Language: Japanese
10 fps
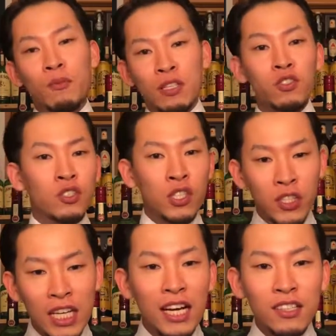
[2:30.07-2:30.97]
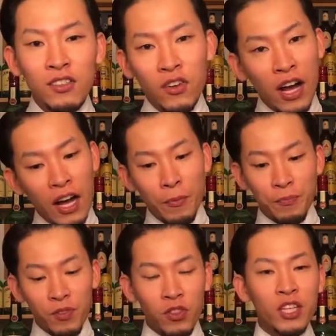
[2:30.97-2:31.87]
まあ、ちょっと作り方と
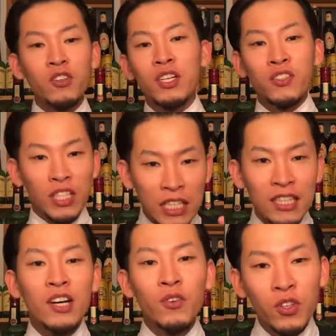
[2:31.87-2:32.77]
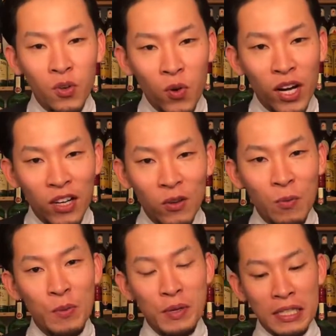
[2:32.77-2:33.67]
かっていうのはちょっと一旦置いとこうかなと
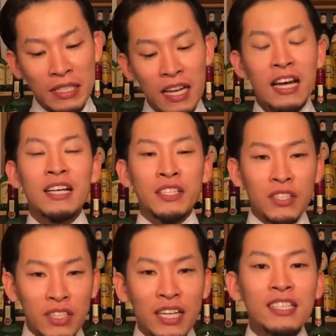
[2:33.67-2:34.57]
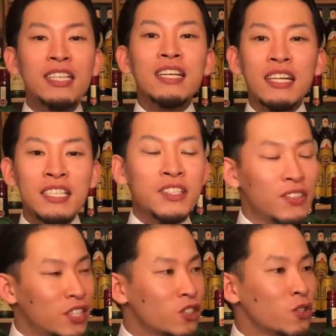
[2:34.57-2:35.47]
思いますで作り方に関して
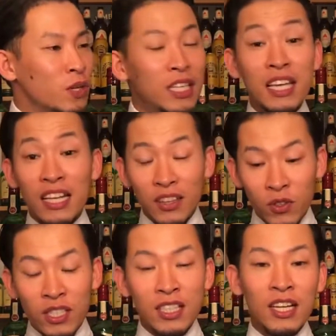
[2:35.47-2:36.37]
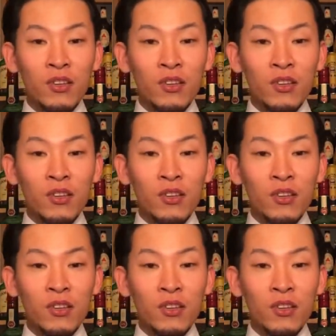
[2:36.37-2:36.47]
はねちょっと以前載せた